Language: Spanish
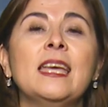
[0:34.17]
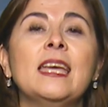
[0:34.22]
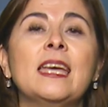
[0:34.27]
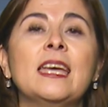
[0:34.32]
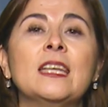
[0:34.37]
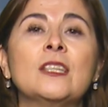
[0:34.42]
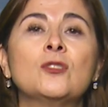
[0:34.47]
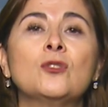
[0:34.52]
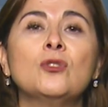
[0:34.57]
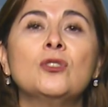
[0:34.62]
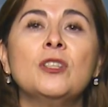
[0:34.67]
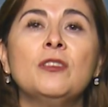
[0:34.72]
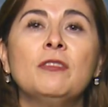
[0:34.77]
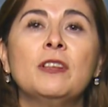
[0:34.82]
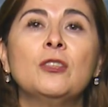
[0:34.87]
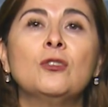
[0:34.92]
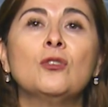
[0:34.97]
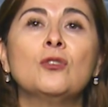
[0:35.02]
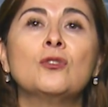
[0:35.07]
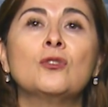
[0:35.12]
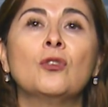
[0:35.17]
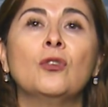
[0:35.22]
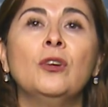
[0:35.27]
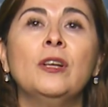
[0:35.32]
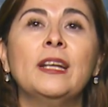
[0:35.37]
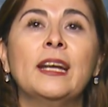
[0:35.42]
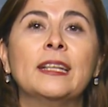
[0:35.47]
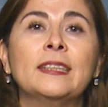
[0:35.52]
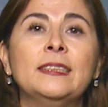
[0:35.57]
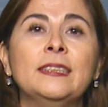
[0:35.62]
Estos eventos son
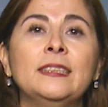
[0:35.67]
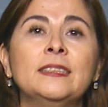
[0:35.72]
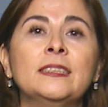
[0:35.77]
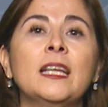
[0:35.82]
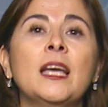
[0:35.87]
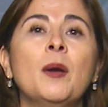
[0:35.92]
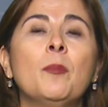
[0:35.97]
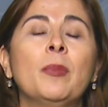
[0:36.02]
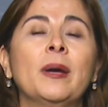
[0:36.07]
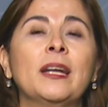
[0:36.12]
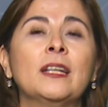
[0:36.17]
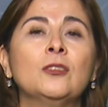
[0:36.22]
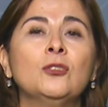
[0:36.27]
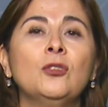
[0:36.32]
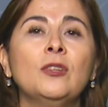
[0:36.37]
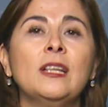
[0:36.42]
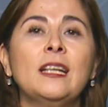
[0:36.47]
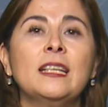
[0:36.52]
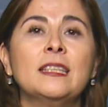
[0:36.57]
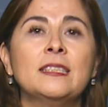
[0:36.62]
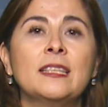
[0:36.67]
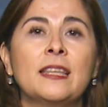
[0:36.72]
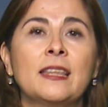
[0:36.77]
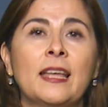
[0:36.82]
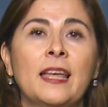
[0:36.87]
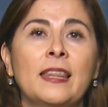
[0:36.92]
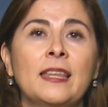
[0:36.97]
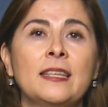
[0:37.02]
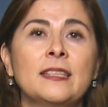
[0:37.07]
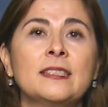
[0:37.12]
gratis para todas las
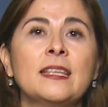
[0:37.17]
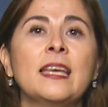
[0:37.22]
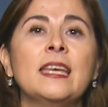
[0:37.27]
edades